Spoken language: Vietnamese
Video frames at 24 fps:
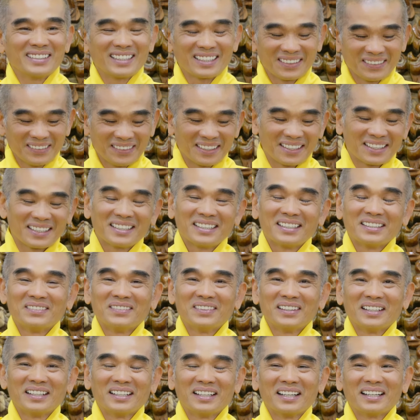Ăn bữa đó là
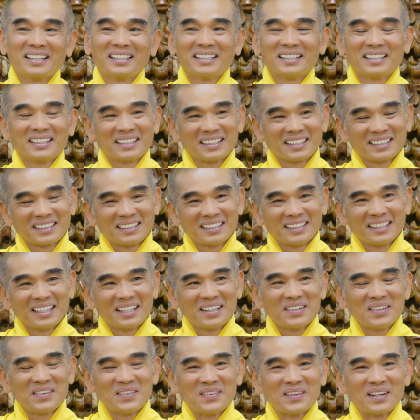mình,
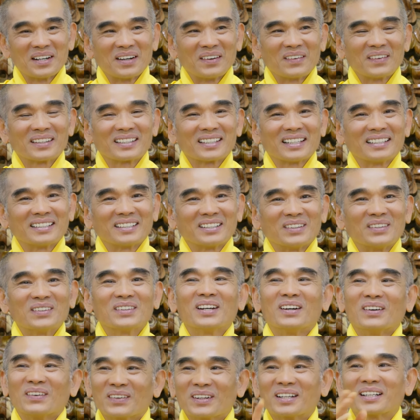nếu mà mình không có tranh
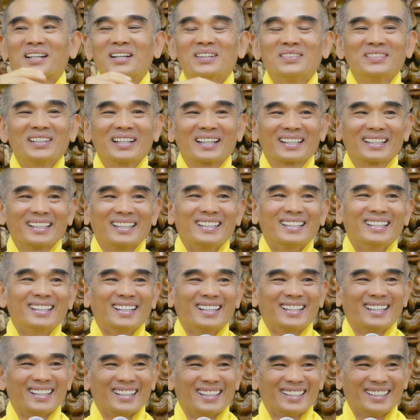thủ là không có cơm ăn.
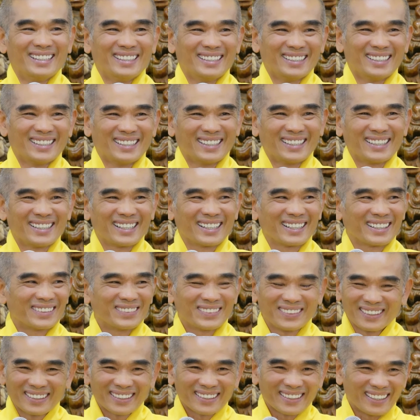Nàng
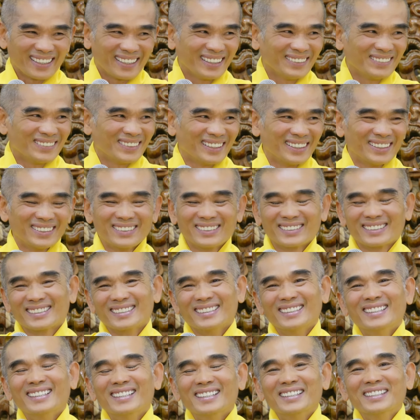không có kể mình
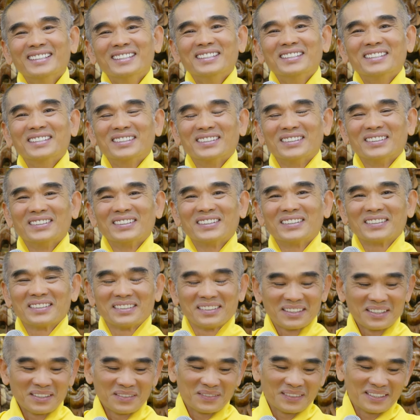luôn. Vui lắm,
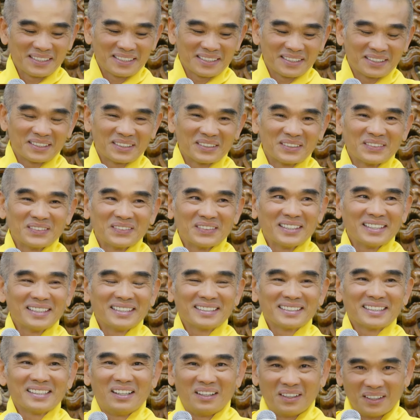tôi nói mẹ chừa tôi
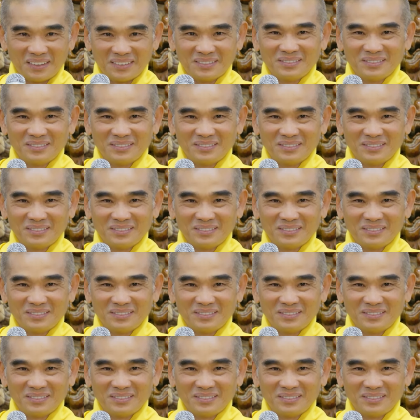miếng chứ